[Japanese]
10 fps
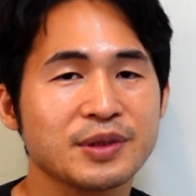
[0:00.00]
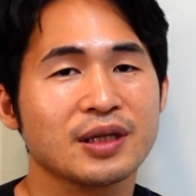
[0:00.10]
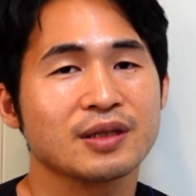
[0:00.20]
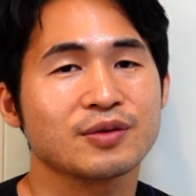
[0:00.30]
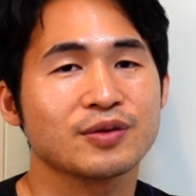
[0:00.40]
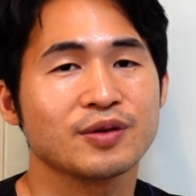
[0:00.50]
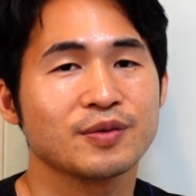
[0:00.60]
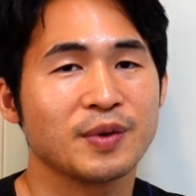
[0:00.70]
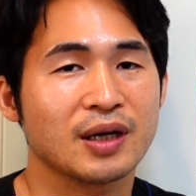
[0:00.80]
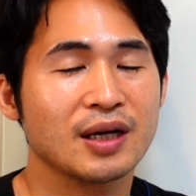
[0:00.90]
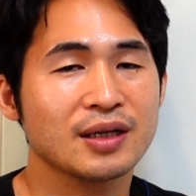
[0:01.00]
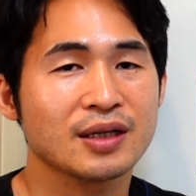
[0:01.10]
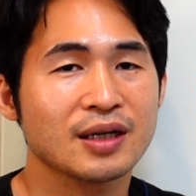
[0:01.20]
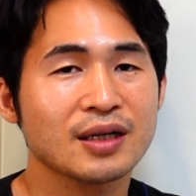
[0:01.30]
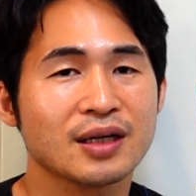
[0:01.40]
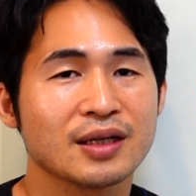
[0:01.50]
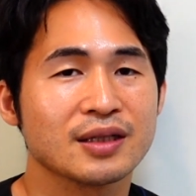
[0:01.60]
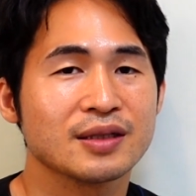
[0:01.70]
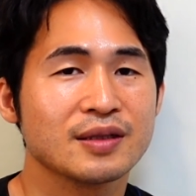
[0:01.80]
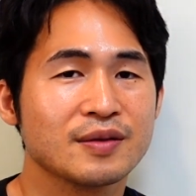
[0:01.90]
みたいなことを、まあ、
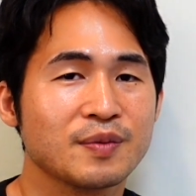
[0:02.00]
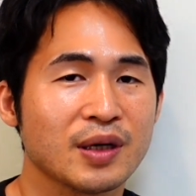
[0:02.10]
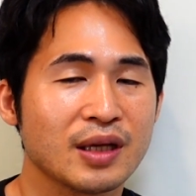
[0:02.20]
ガンガンガンガン、まあ、